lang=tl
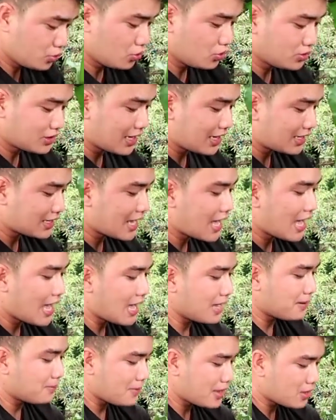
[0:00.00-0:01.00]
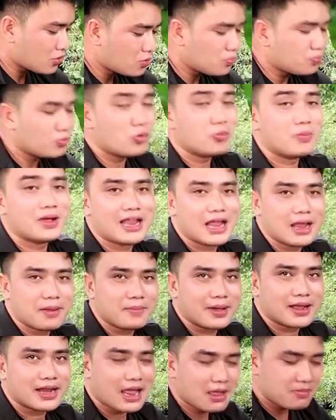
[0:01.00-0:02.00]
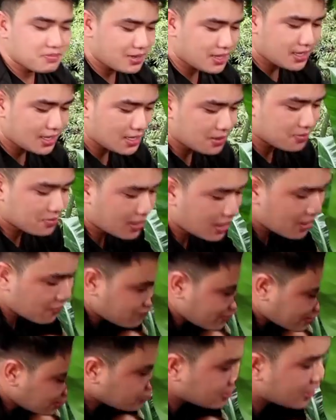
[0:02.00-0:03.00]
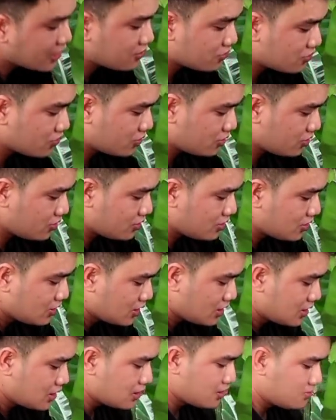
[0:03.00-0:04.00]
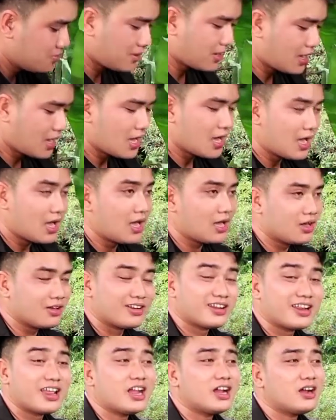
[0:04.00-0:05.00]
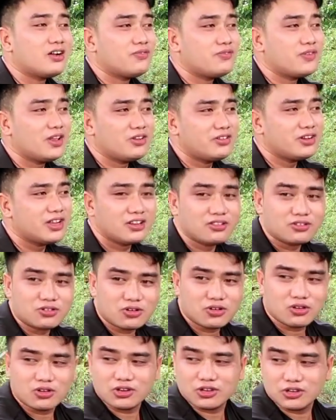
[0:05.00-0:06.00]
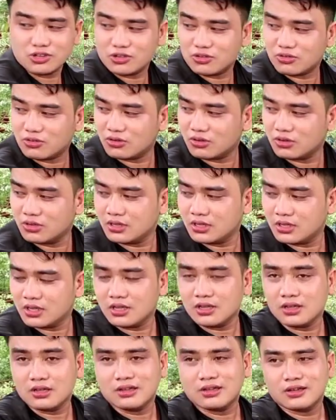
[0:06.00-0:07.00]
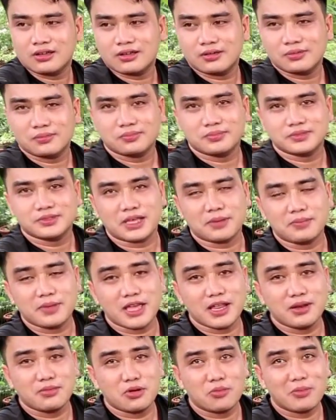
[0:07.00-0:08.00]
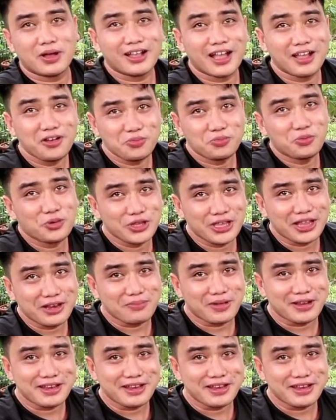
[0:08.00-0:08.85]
noon talaga ang merong pong maraming mga philodendron, mga rare philodendron, yung sabihin mo, magkano po iyan